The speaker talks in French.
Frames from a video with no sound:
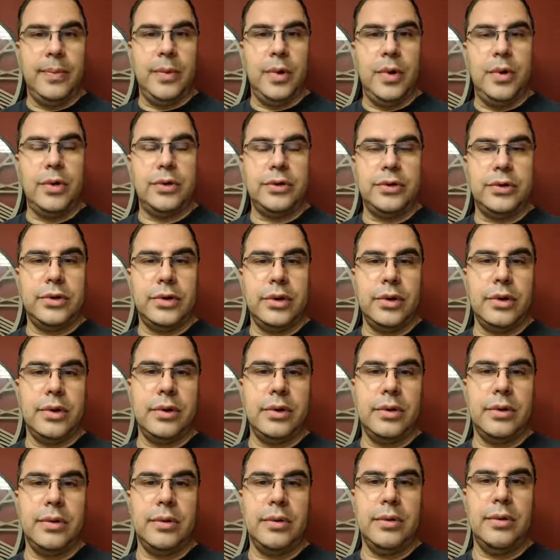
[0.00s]
le
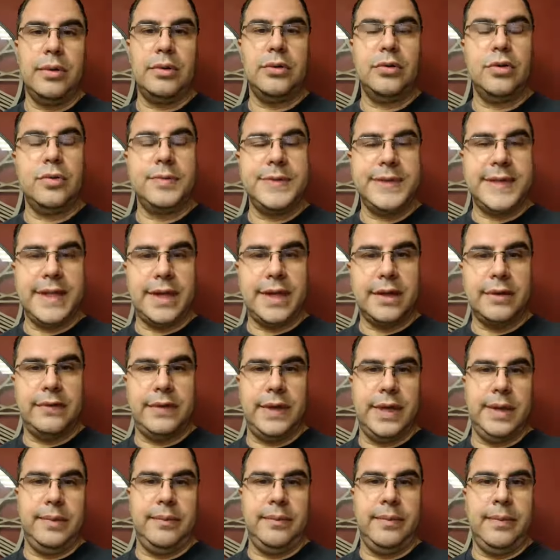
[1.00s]
temps
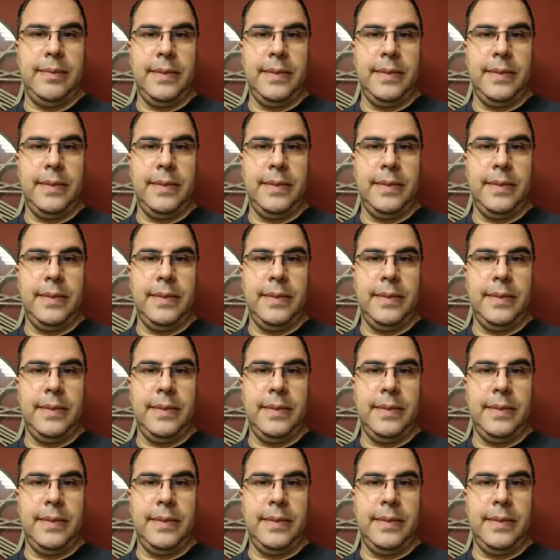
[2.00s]
d'observer,